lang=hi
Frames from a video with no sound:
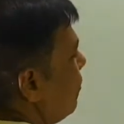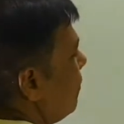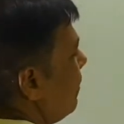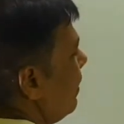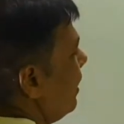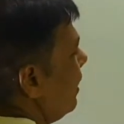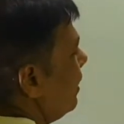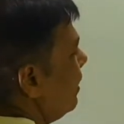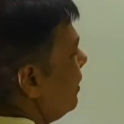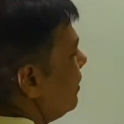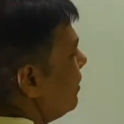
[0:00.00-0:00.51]
हुआ
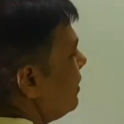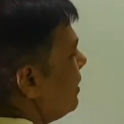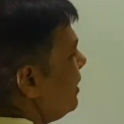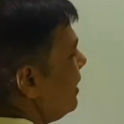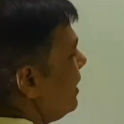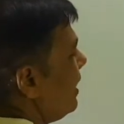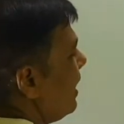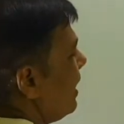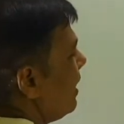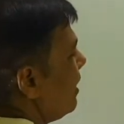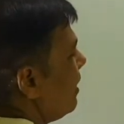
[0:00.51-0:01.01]
है
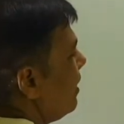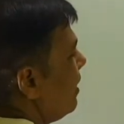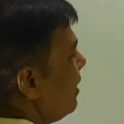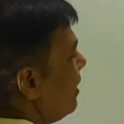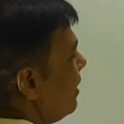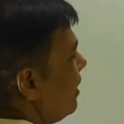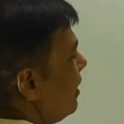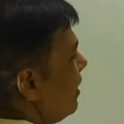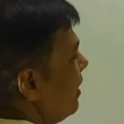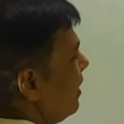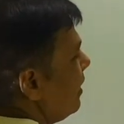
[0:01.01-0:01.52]
ठीक है
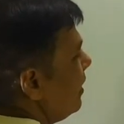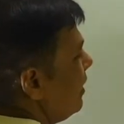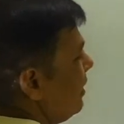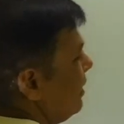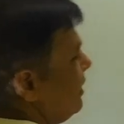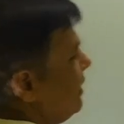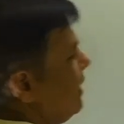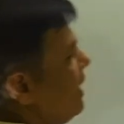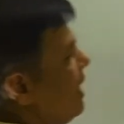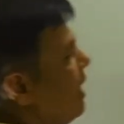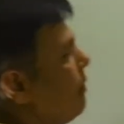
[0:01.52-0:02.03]

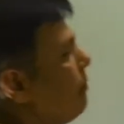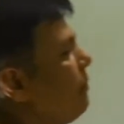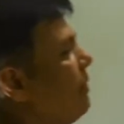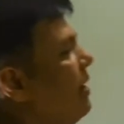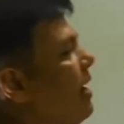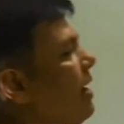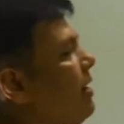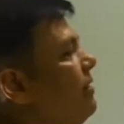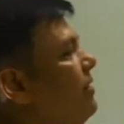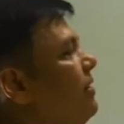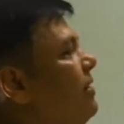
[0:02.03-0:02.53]
ये
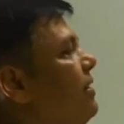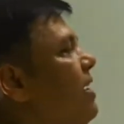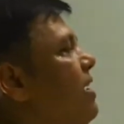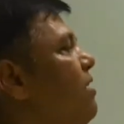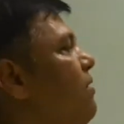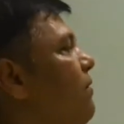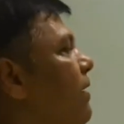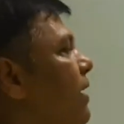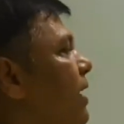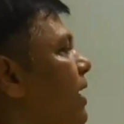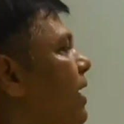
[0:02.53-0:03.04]
आपका
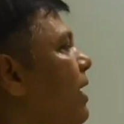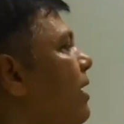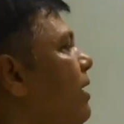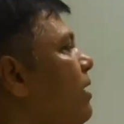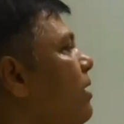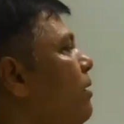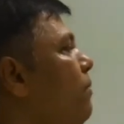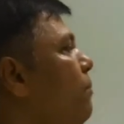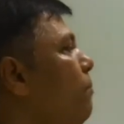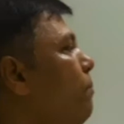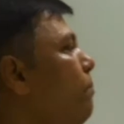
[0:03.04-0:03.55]
एडजेसेंट वाला
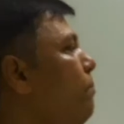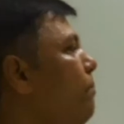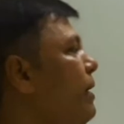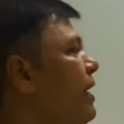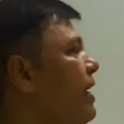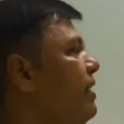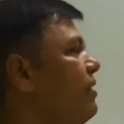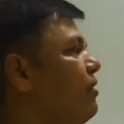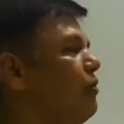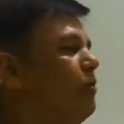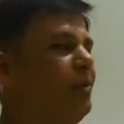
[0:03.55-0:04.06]

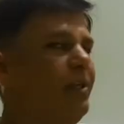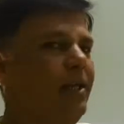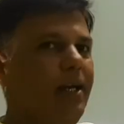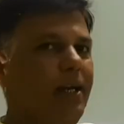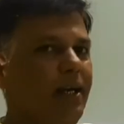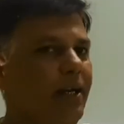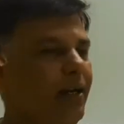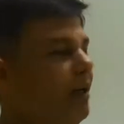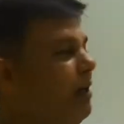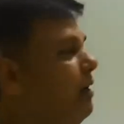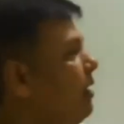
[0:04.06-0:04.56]
बेस हो
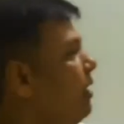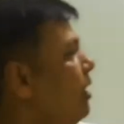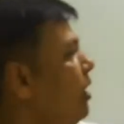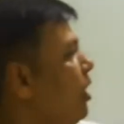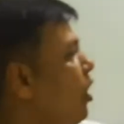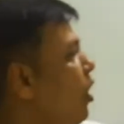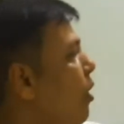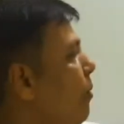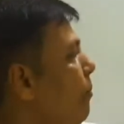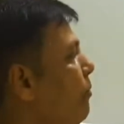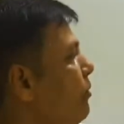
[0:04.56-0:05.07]

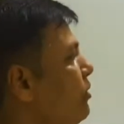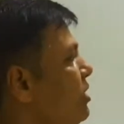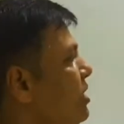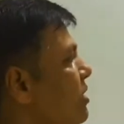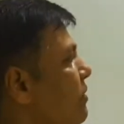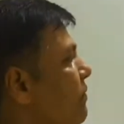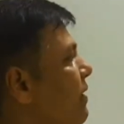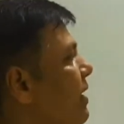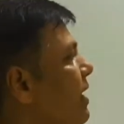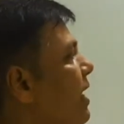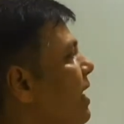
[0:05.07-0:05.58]
जाएगा
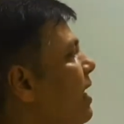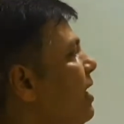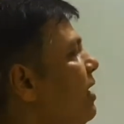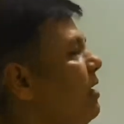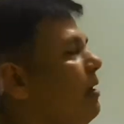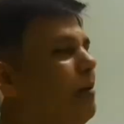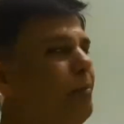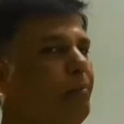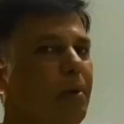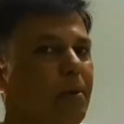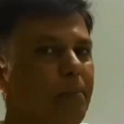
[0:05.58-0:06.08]
ऑपोजिट वाला
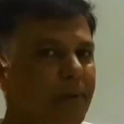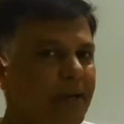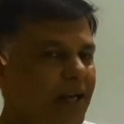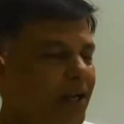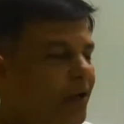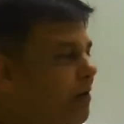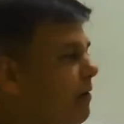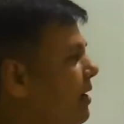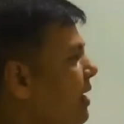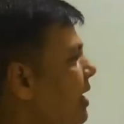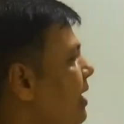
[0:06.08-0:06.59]

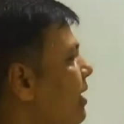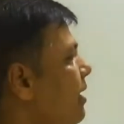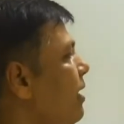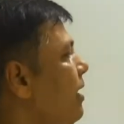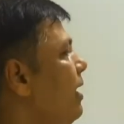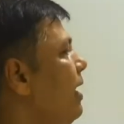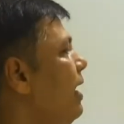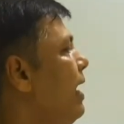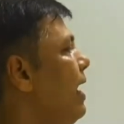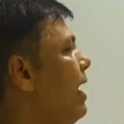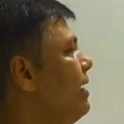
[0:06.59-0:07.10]
ऑपेंडिकुलर
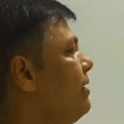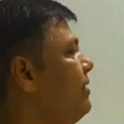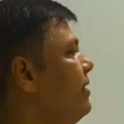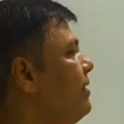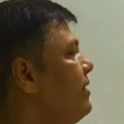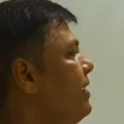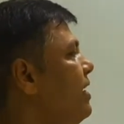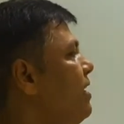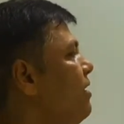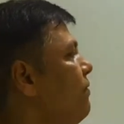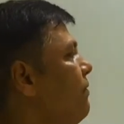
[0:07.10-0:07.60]

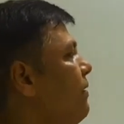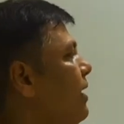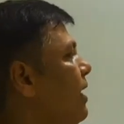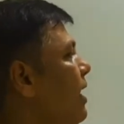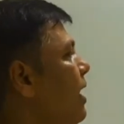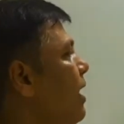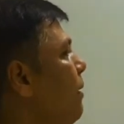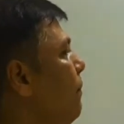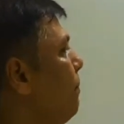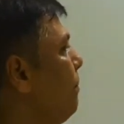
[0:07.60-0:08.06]
एडजेसेंट वाला